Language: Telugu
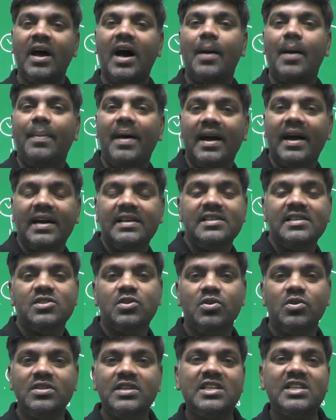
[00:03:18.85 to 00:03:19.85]
ఆ ప్యాకేజెస్
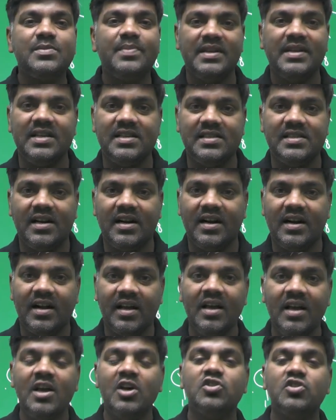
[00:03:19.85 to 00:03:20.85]
గురించి ఎక్స్ప్లెయిన్ చేస్తానండి
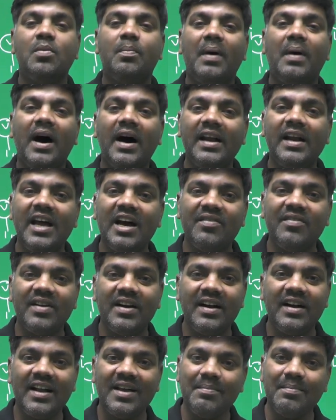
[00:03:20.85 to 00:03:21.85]
సో భారీ ఆఫర్
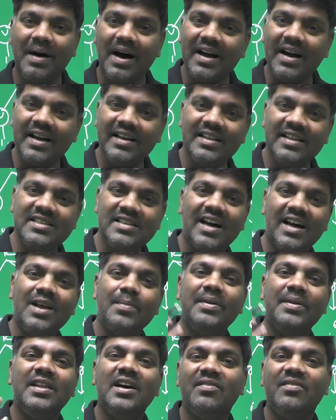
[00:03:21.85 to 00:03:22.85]
అంటే మాకైతే చాలా
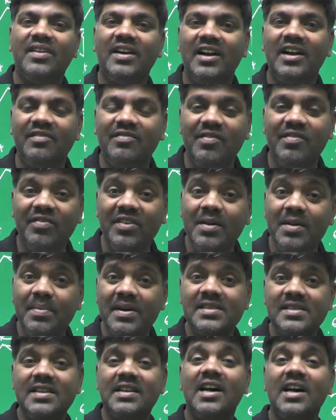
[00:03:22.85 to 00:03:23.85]
పెద్ద ఆఫర్ అండి ఫిఫ్టీ
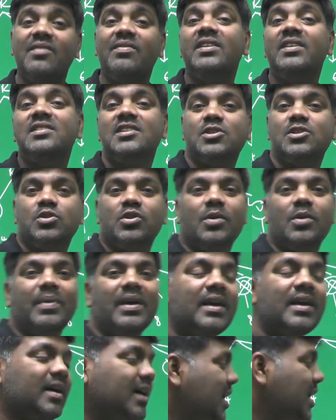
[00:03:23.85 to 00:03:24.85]
పర్సెంట్ ఆఫర్ ఇచ్చేస్తున్నాం
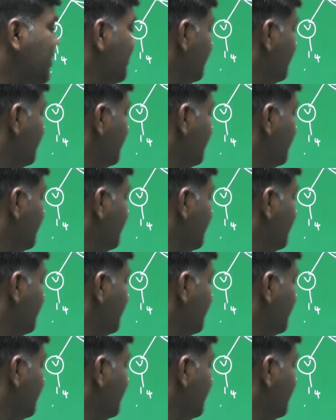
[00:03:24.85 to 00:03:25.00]
ఏకంగా